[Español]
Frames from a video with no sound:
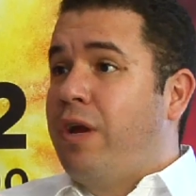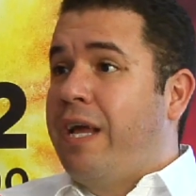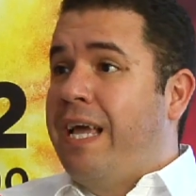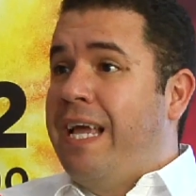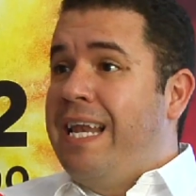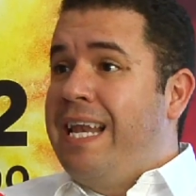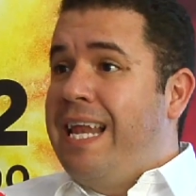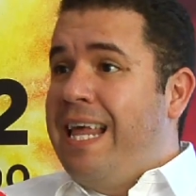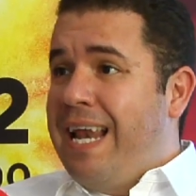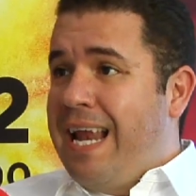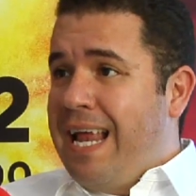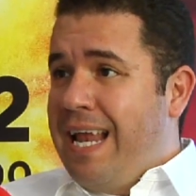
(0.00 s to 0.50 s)

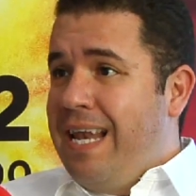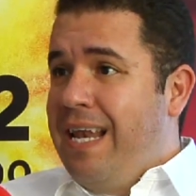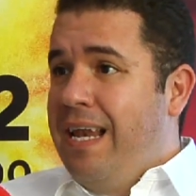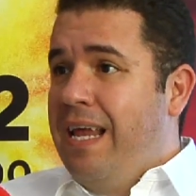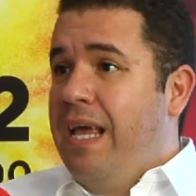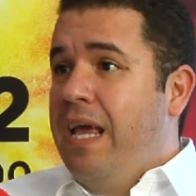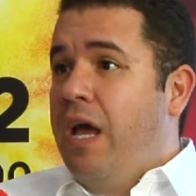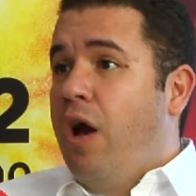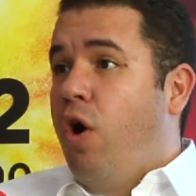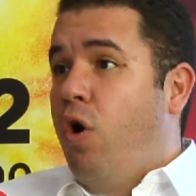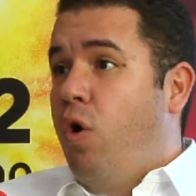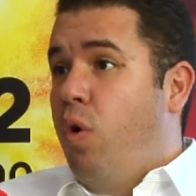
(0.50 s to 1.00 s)
general,
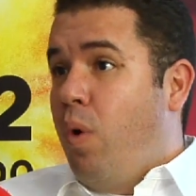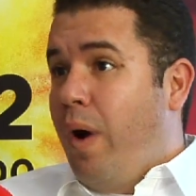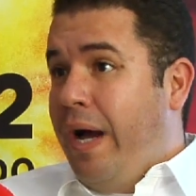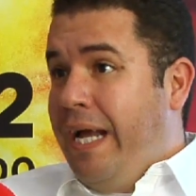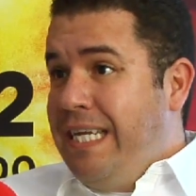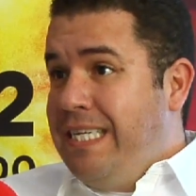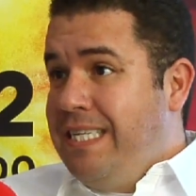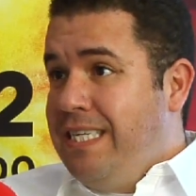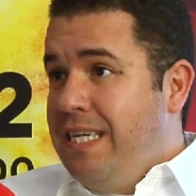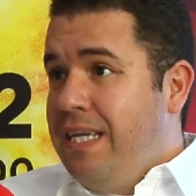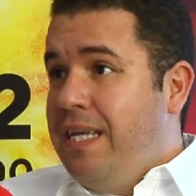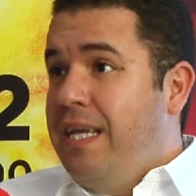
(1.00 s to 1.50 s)
o
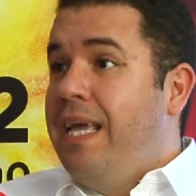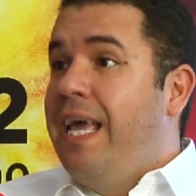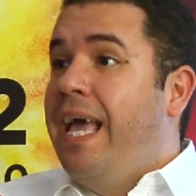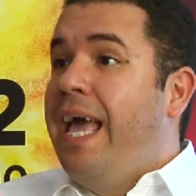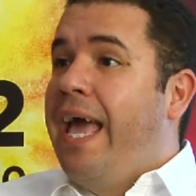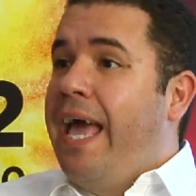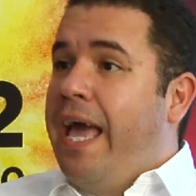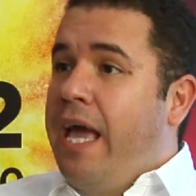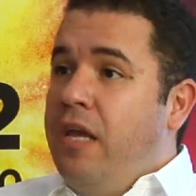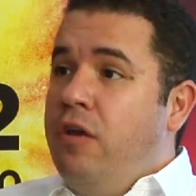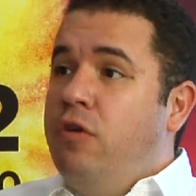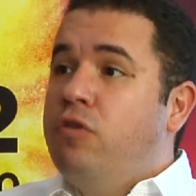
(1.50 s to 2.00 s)
IG,
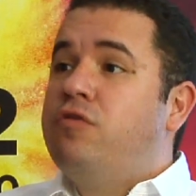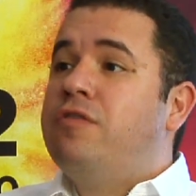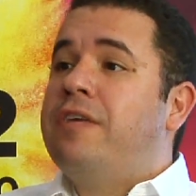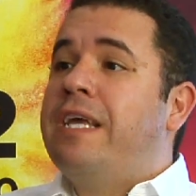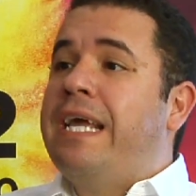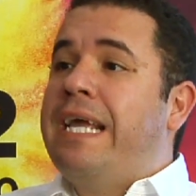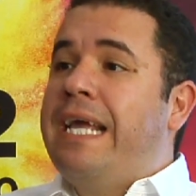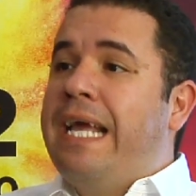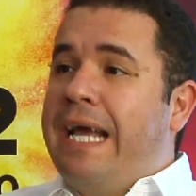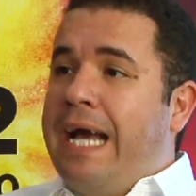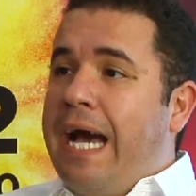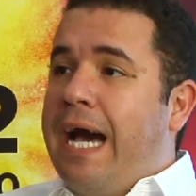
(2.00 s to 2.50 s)
ellos se
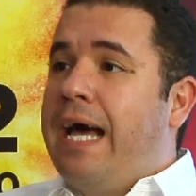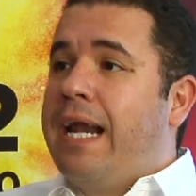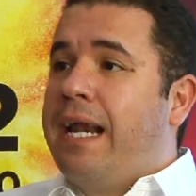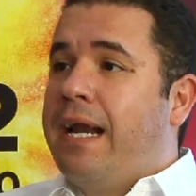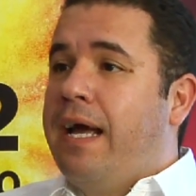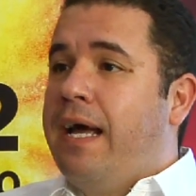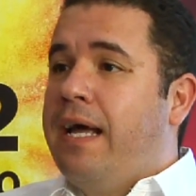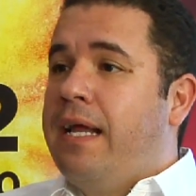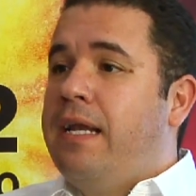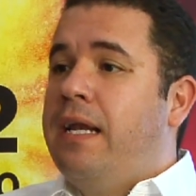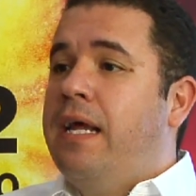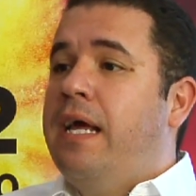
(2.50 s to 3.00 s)

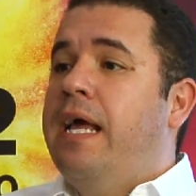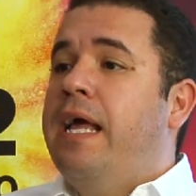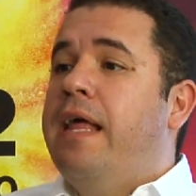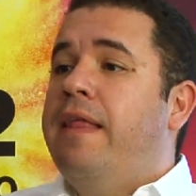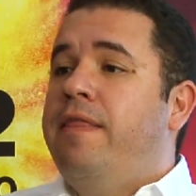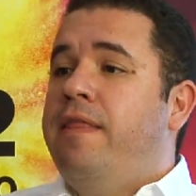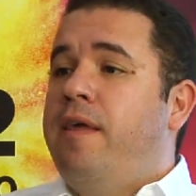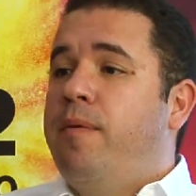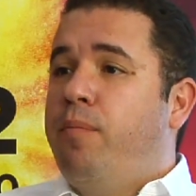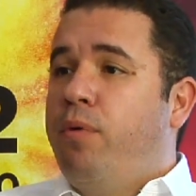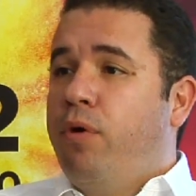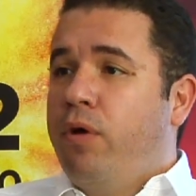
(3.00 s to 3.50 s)
encargan
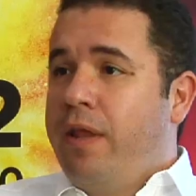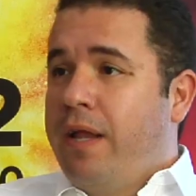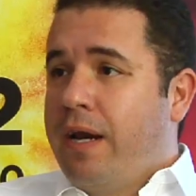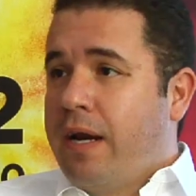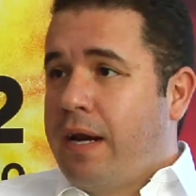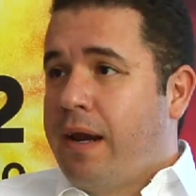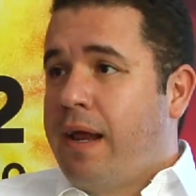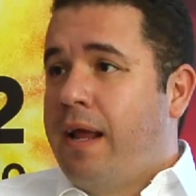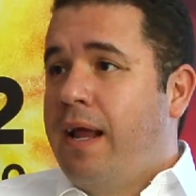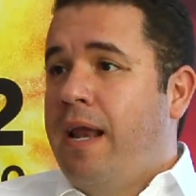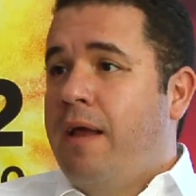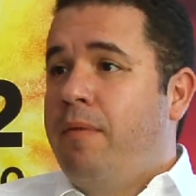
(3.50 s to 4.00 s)
de poder
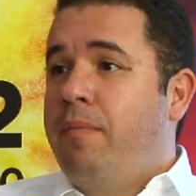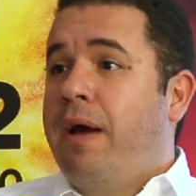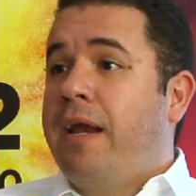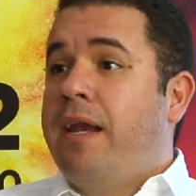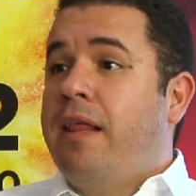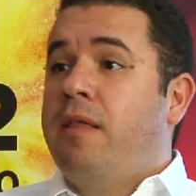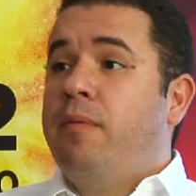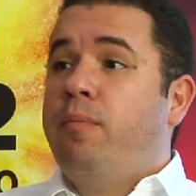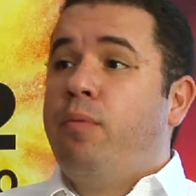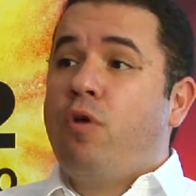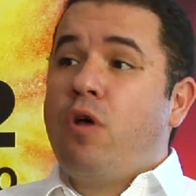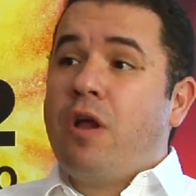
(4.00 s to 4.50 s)
reclamar y
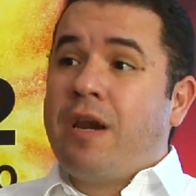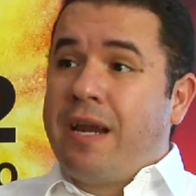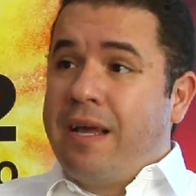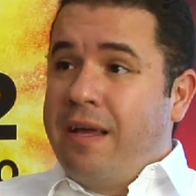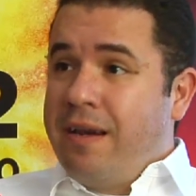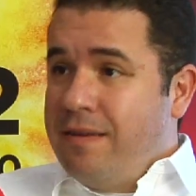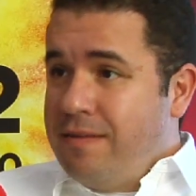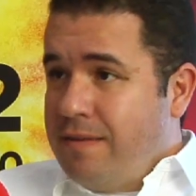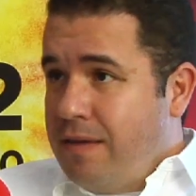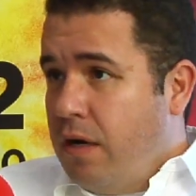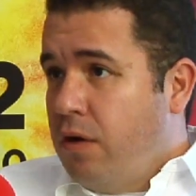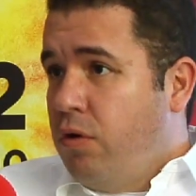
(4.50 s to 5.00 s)
de poder
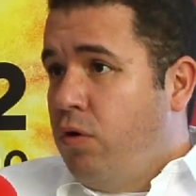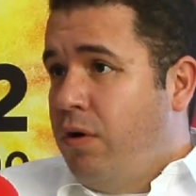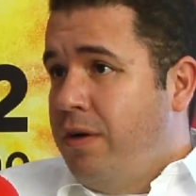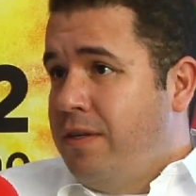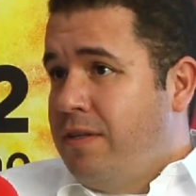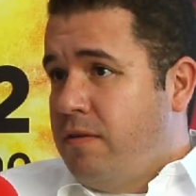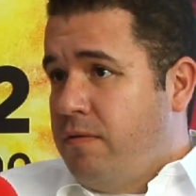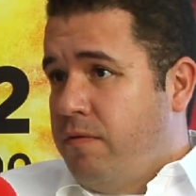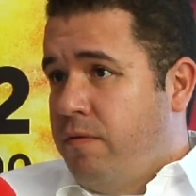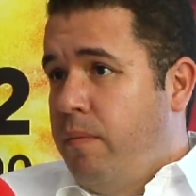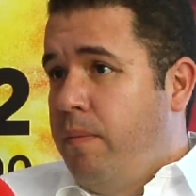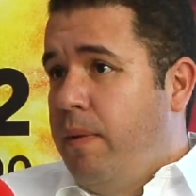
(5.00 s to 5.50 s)
regresar con
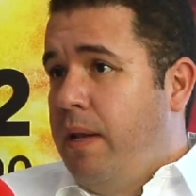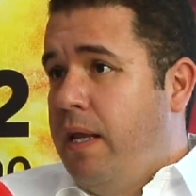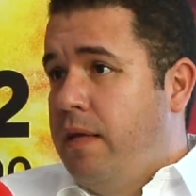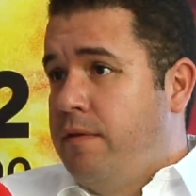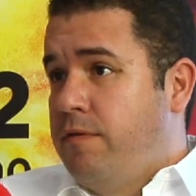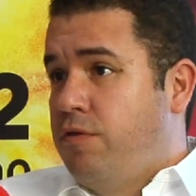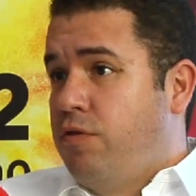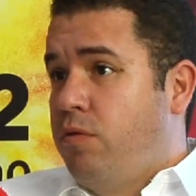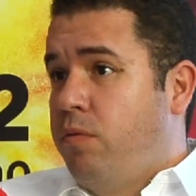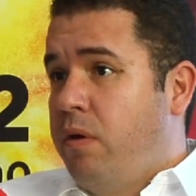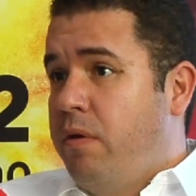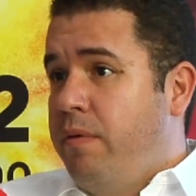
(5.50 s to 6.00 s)
esa familia, ese
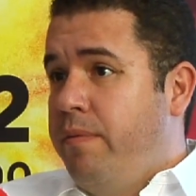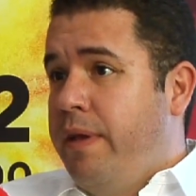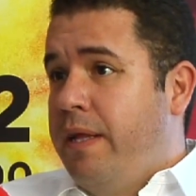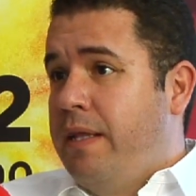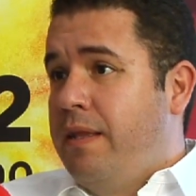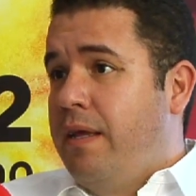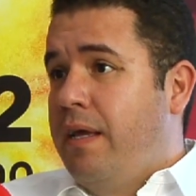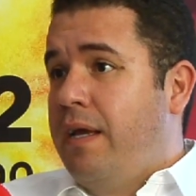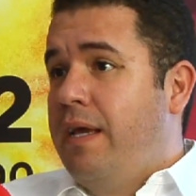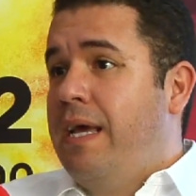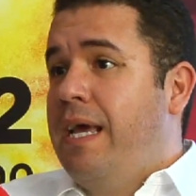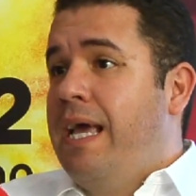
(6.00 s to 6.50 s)

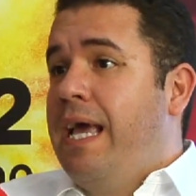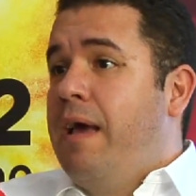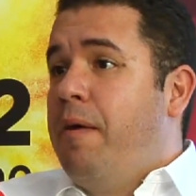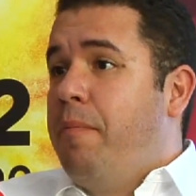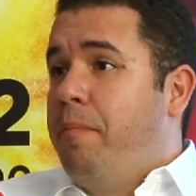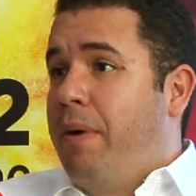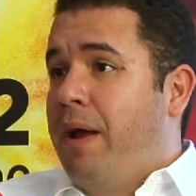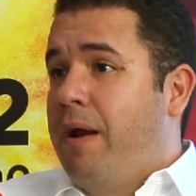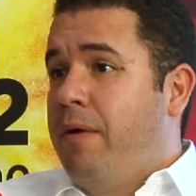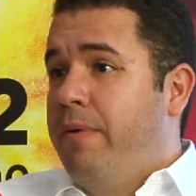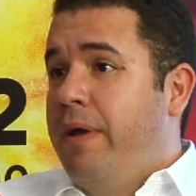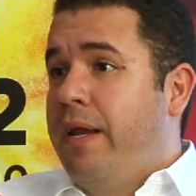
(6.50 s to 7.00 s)
sobreviviente,
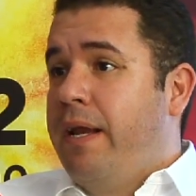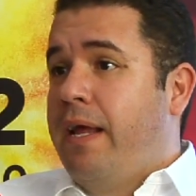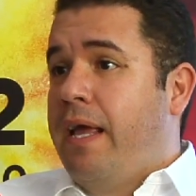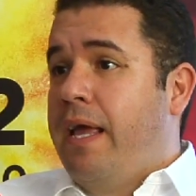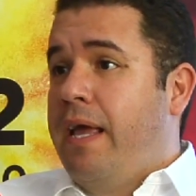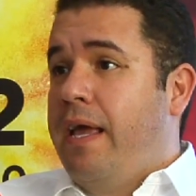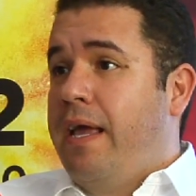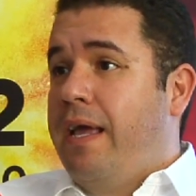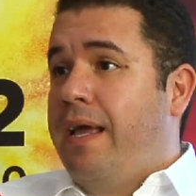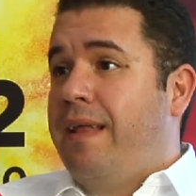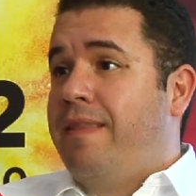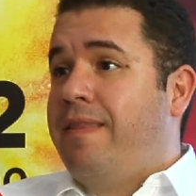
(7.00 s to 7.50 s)
para ver
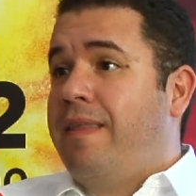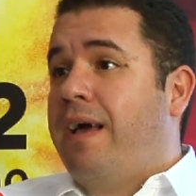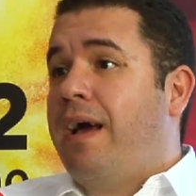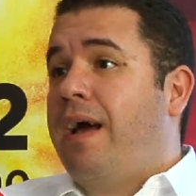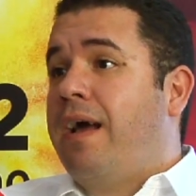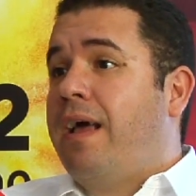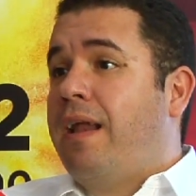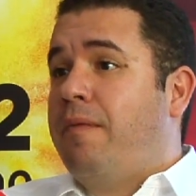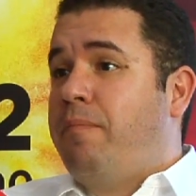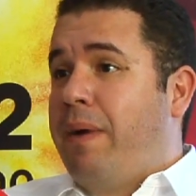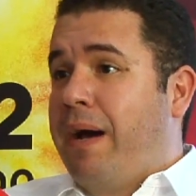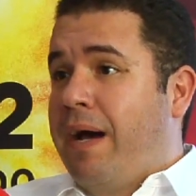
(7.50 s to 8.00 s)
que tengan
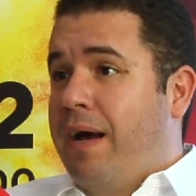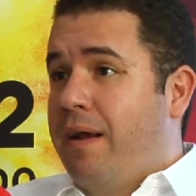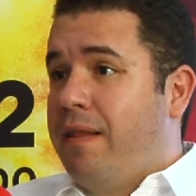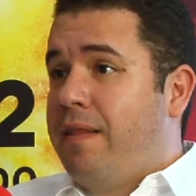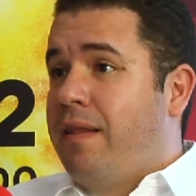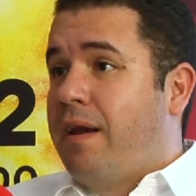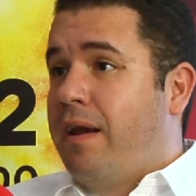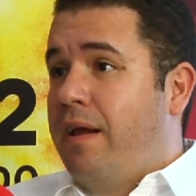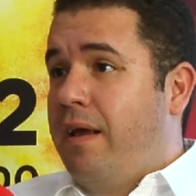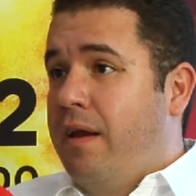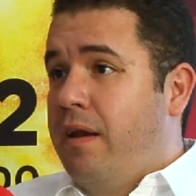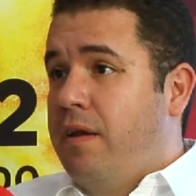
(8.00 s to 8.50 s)
que pagar de
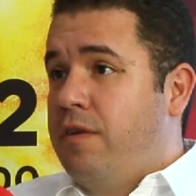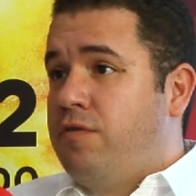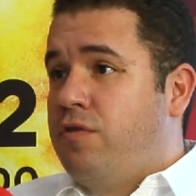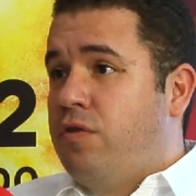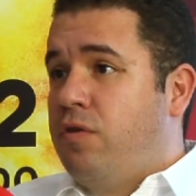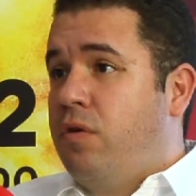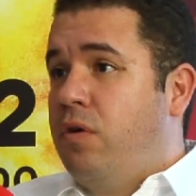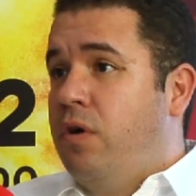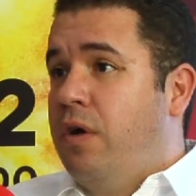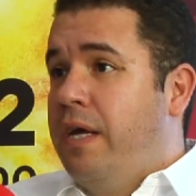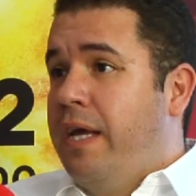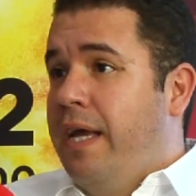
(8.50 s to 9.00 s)

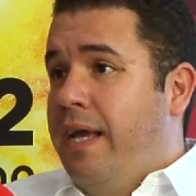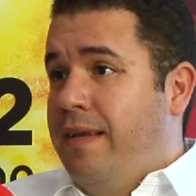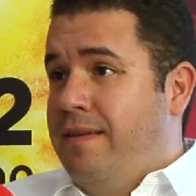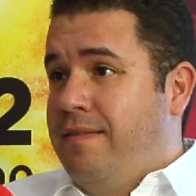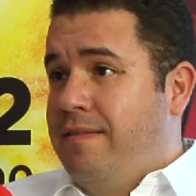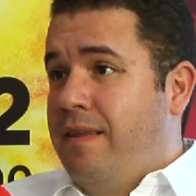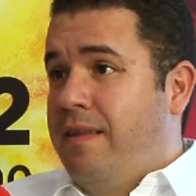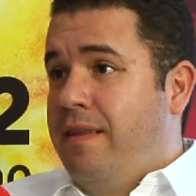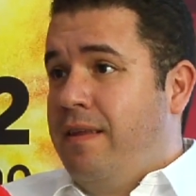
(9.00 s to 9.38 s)
regreso este